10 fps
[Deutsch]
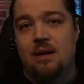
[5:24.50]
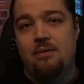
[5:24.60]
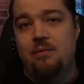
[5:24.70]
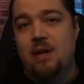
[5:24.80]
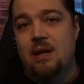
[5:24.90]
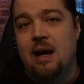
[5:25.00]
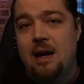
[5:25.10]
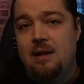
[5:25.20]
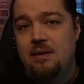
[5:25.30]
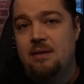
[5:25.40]
Wir gehen
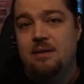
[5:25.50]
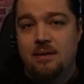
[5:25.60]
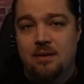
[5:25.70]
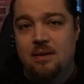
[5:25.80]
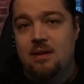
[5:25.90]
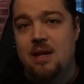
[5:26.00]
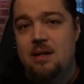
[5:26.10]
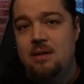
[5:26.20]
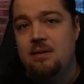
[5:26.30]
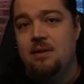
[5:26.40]
rein,
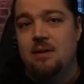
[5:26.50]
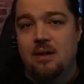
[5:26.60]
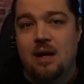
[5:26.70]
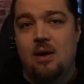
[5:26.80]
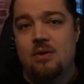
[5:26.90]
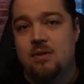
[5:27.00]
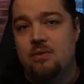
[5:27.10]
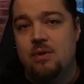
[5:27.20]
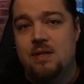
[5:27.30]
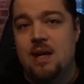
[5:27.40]
killen, raus,
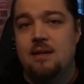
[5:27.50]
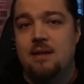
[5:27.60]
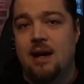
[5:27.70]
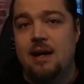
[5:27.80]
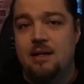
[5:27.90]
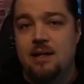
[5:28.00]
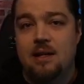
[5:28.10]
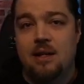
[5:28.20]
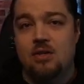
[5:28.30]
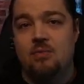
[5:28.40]
resetten, rein,
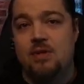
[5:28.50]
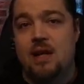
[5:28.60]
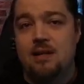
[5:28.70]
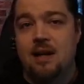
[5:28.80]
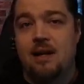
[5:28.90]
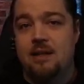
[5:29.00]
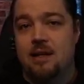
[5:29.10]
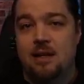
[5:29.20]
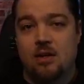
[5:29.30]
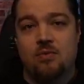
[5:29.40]
killen, raus, resetten, rein,
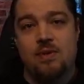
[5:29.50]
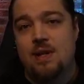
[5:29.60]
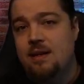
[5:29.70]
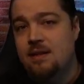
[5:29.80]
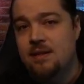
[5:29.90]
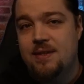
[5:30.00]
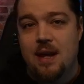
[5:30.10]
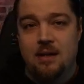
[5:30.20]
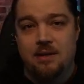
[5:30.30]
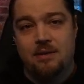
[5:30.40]
killen, raus, resetten,
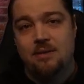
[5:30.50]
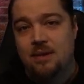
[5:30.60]
sellen,